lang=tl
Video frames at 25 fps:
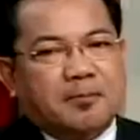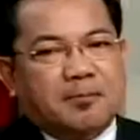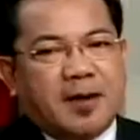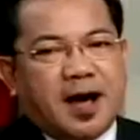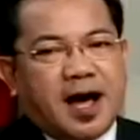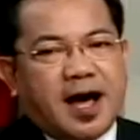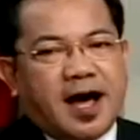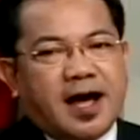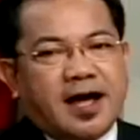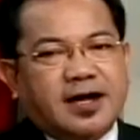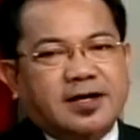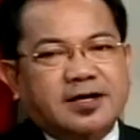
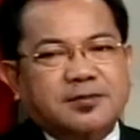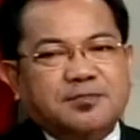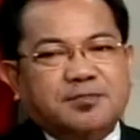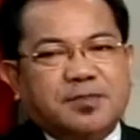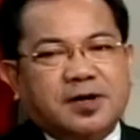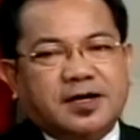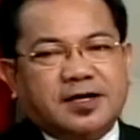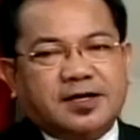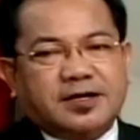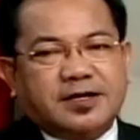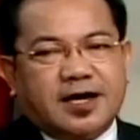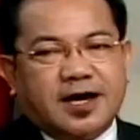Manny
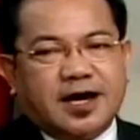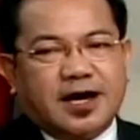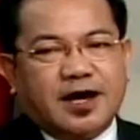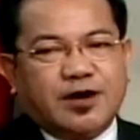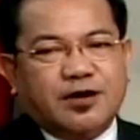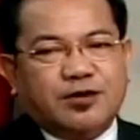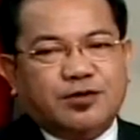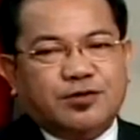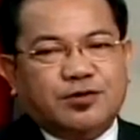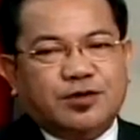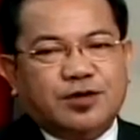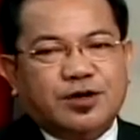
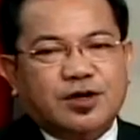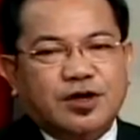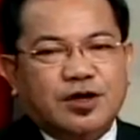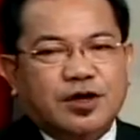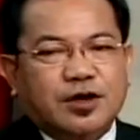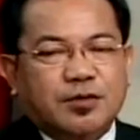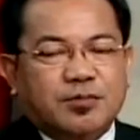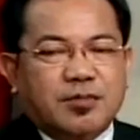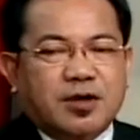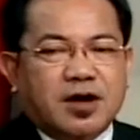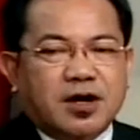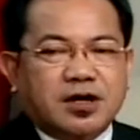Pacquiao,
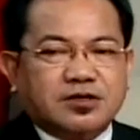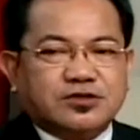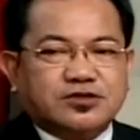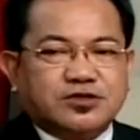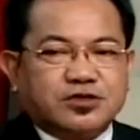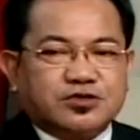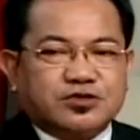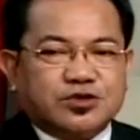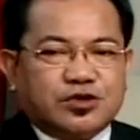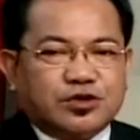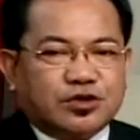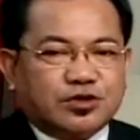
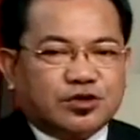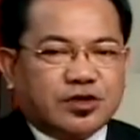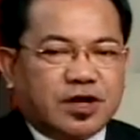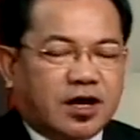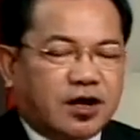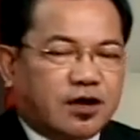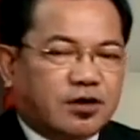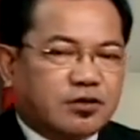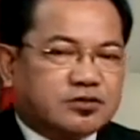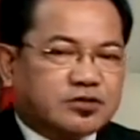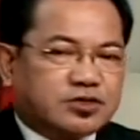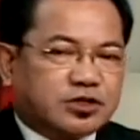magsusunod
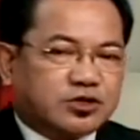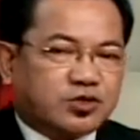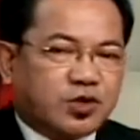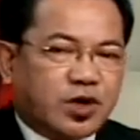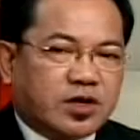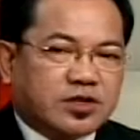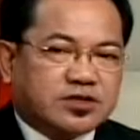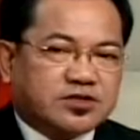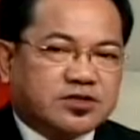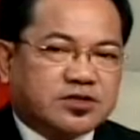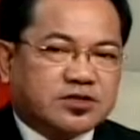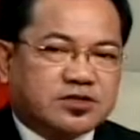daw sa
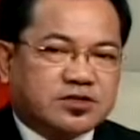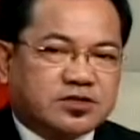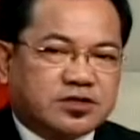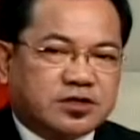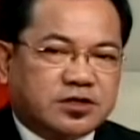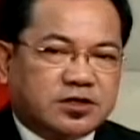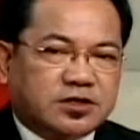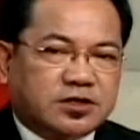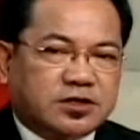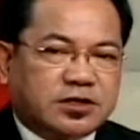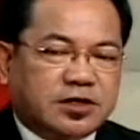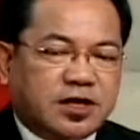
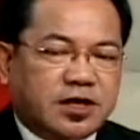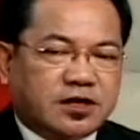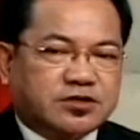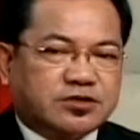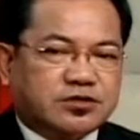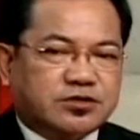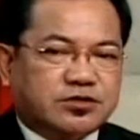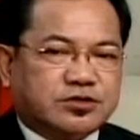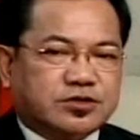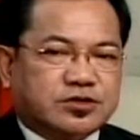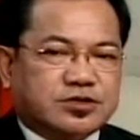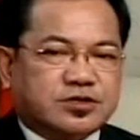2016
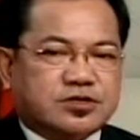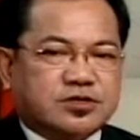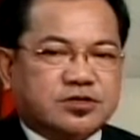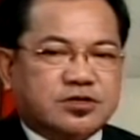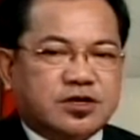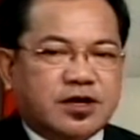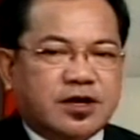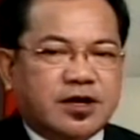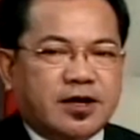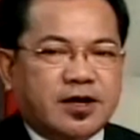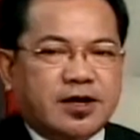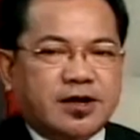
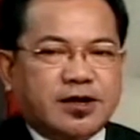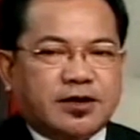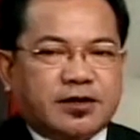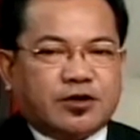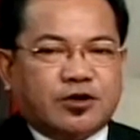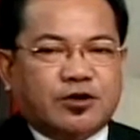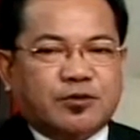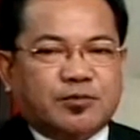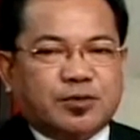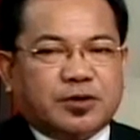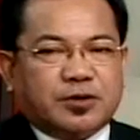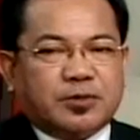elections.
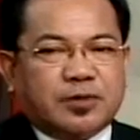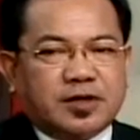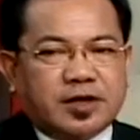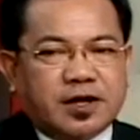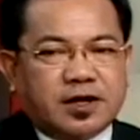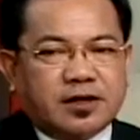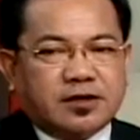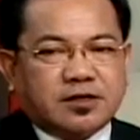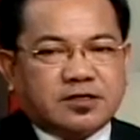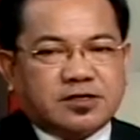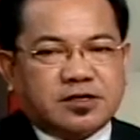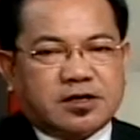Kinumpirma
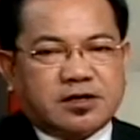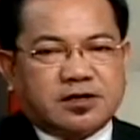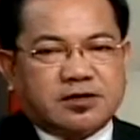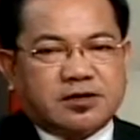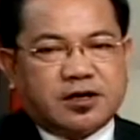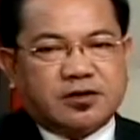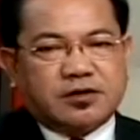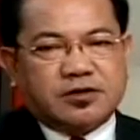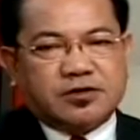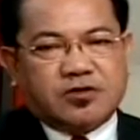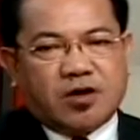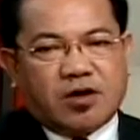na ni
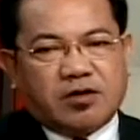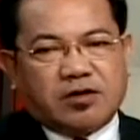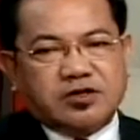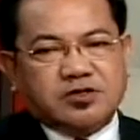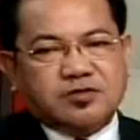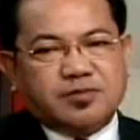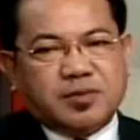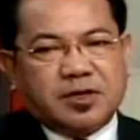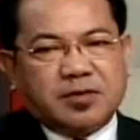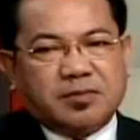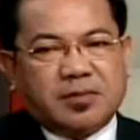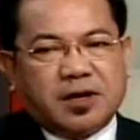Sarangani
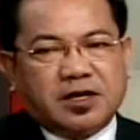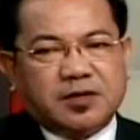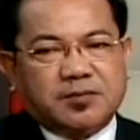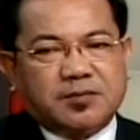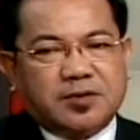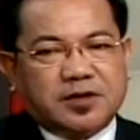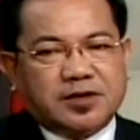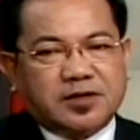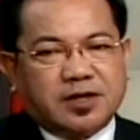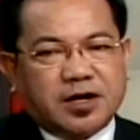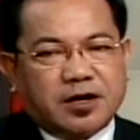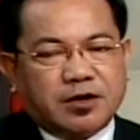Congressman
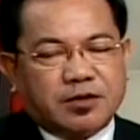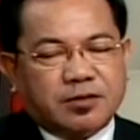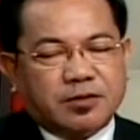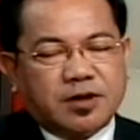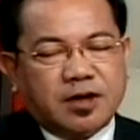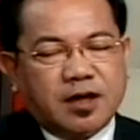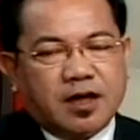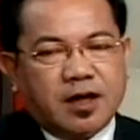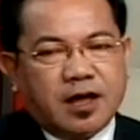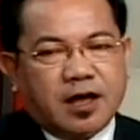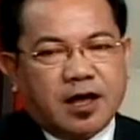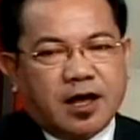Manny
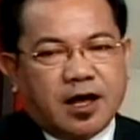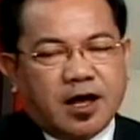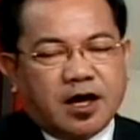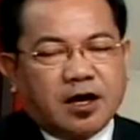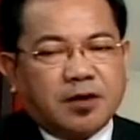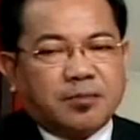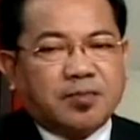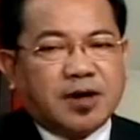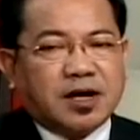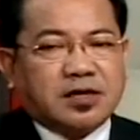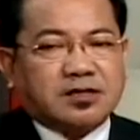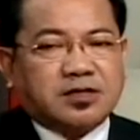Pacquiao
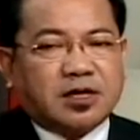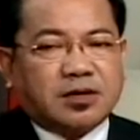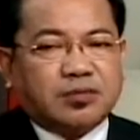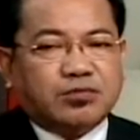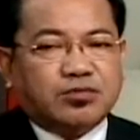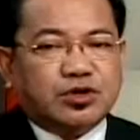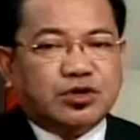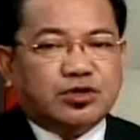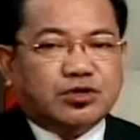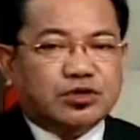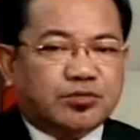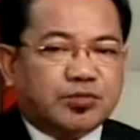ang
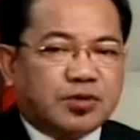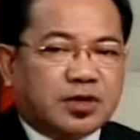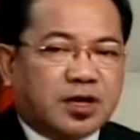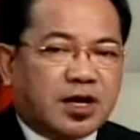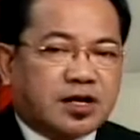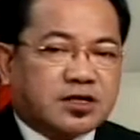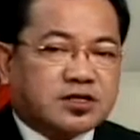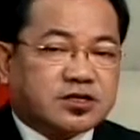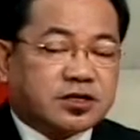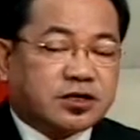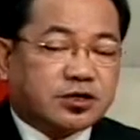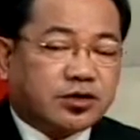pagtakbo nito
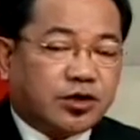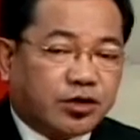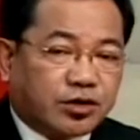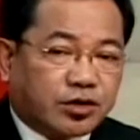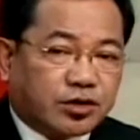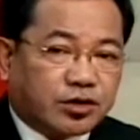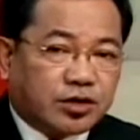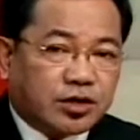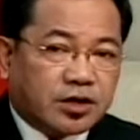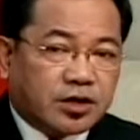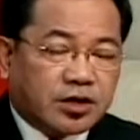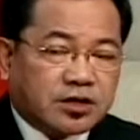bilang
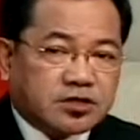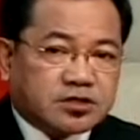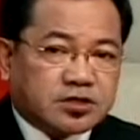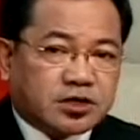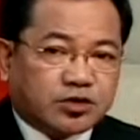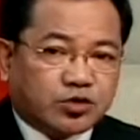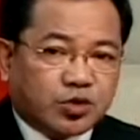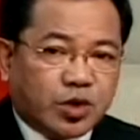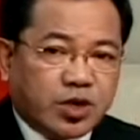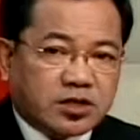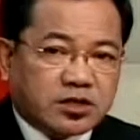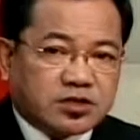senador
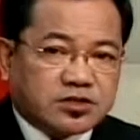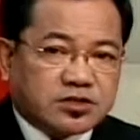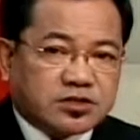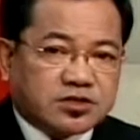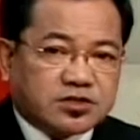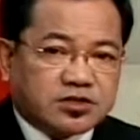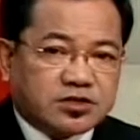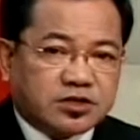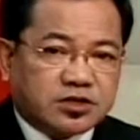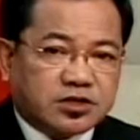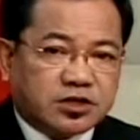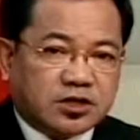sa
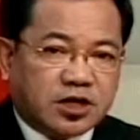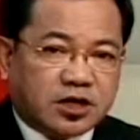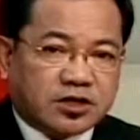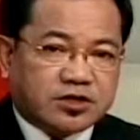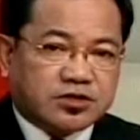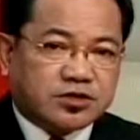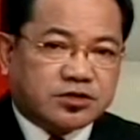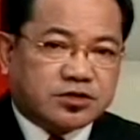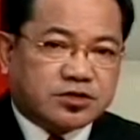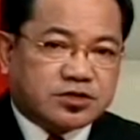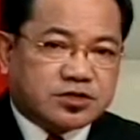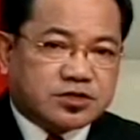2016
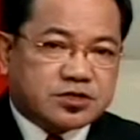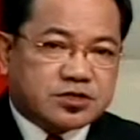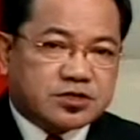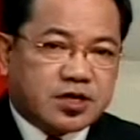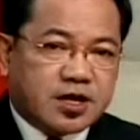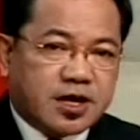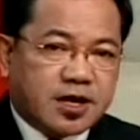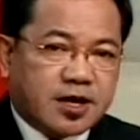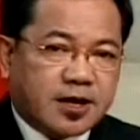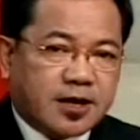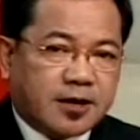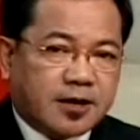
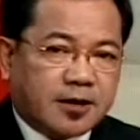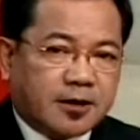elections.